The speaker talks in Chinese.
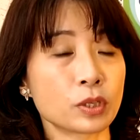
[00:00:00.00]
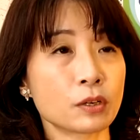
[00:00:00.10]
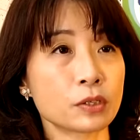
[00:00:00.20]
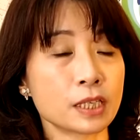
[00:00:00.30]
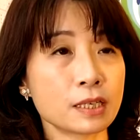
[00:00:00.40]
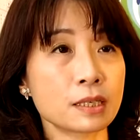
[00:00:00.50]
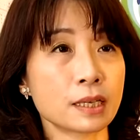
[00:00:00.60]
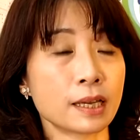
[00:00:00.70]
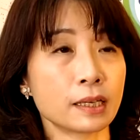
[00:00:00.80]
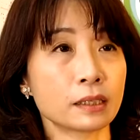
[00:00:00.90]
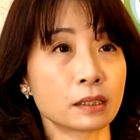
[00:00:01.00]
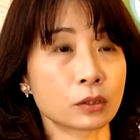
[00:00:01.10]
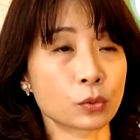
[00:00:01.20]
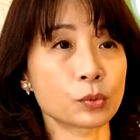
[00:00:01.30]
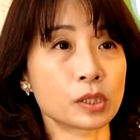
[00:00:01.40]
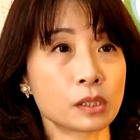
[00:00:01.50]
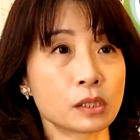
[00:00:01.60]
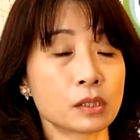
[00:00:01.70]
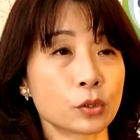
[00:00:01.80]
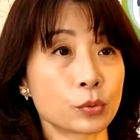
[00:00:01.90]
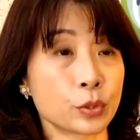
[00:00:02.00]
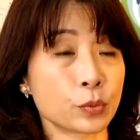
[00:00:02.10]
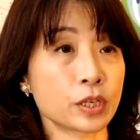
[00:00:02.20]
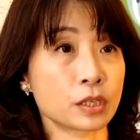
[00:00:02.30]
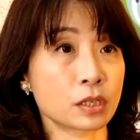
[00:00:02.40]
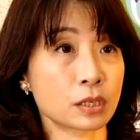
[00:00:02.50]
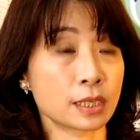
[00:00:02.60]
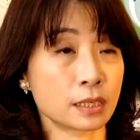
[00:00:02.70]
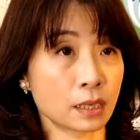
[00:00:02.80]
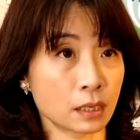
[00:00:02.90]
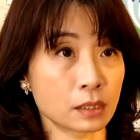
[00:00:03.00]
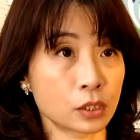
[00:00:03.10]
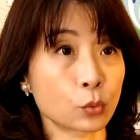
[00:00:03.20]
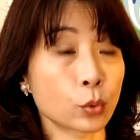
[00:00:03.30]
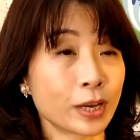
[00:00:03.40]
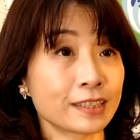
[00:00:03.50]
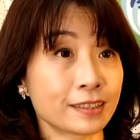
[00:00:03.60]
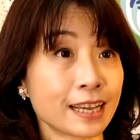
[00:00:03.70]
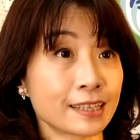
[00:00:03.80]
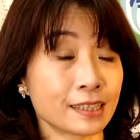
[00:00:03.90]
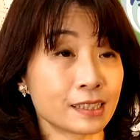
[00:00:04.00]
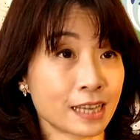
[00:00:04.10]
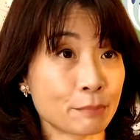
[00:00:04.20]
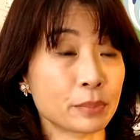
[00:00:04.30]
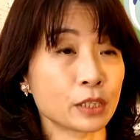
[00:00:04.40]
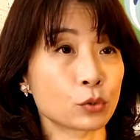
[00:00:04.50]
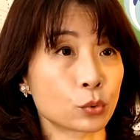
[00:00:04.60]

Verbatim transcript: 到现在的公司都因为是啊是国外的代理产品，